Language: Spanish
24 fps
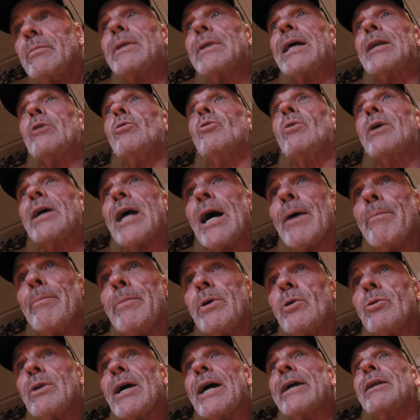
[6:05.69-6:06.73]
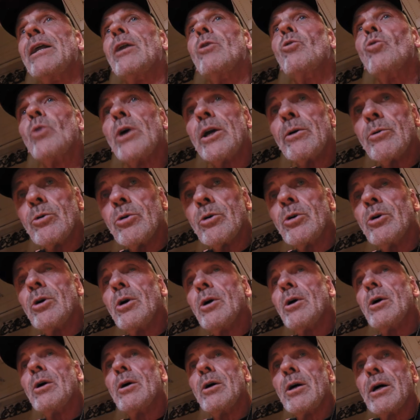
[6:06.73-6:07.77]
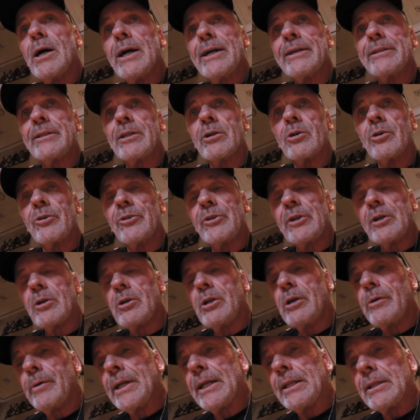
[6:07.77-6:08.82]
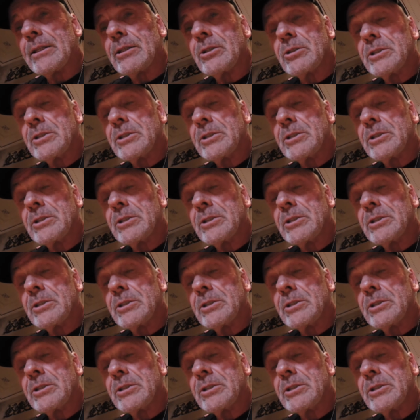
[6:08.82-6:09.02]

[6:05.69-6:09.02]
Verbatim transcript: darle un cambio, un aire nuevo a este Consejo Deliberante.